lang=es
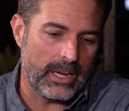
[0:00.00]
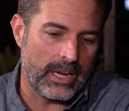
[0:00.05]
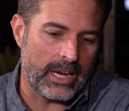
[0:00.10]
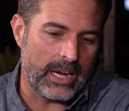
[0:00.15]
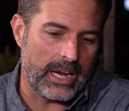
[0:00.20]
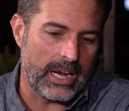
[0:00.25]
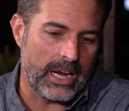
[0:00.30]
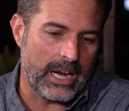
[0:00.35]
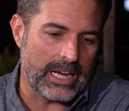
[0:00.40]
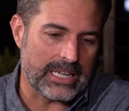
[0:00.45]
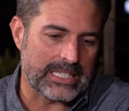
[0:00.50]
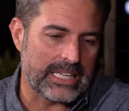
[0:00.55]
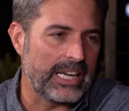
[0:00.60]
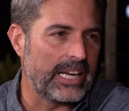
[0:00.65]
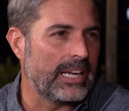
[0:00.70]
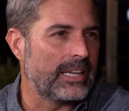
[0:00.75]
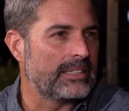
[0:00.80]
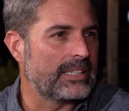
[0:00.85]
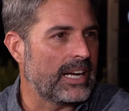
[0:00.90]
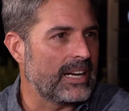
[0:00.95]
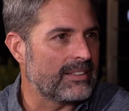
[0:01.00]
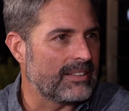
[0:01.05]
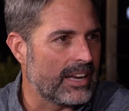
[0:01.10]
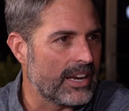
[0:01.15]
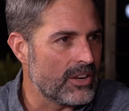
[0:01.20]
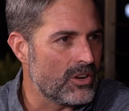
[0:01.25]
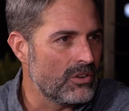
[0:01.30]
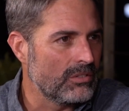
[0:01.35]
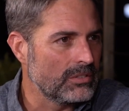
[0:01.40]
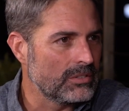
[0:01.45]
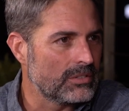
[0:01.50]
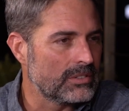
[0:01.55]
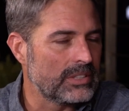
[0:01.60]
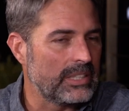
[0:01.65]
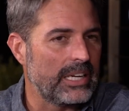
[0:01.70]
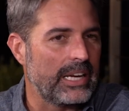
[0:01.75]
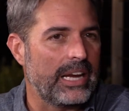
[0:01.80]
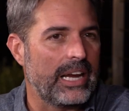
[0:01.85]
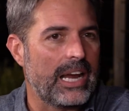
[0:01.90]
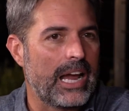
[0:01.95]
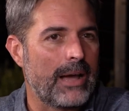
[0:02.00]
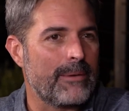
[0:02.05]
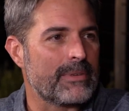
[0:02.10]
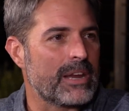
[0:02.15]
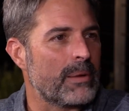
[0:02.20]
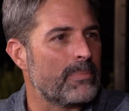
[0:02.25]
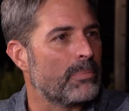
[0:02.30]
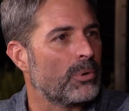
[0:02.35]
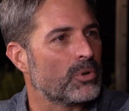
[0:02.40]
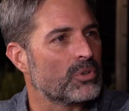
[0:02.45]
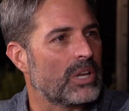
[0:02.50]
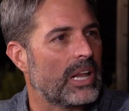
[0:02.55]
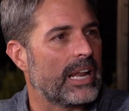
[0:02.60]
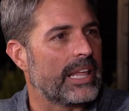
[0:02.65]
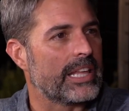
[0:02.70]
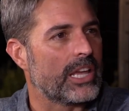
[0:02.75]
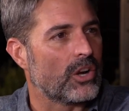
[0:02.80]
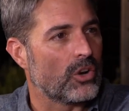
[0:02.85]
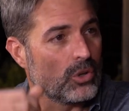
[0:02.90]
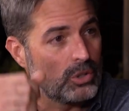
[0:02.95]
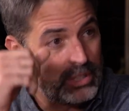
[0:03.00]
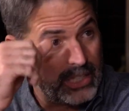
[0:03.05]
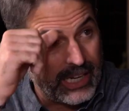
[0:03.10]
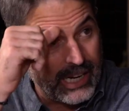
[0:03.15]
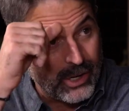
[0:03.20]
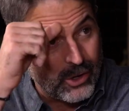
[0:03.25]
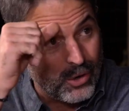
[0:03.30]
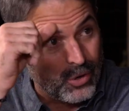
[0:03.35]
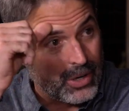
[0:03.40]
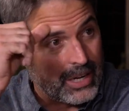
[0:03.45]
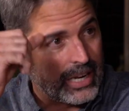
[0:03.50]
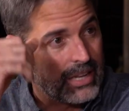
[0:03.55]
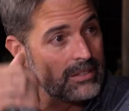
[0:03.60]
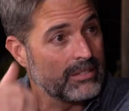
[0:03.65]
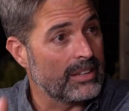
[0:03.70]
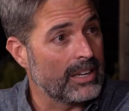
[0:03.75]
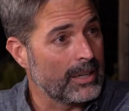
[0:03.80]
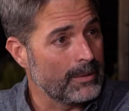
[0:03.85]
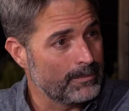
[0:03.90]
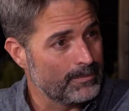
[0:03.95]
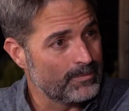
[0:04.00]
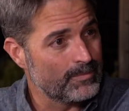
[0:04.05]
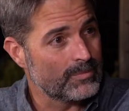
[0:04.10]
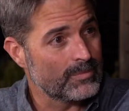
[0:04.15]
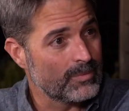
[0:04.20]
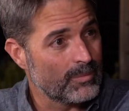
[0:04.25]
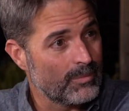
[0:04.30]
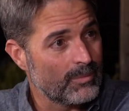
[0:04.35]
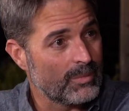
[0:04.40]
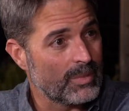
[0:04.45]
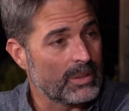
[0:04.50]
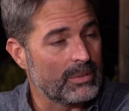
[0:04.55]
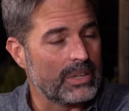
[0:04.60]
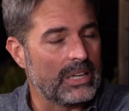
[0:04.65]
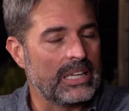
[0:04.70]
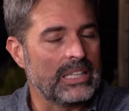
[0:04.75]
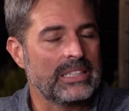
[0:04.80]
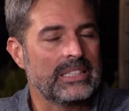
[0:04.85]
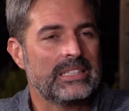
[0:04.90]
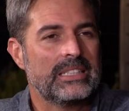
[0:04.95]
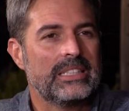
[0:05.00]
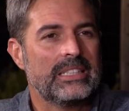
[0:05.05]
eh, hace tres años eh, a mi esposa la diagnostican con cáncer, ¿verdad?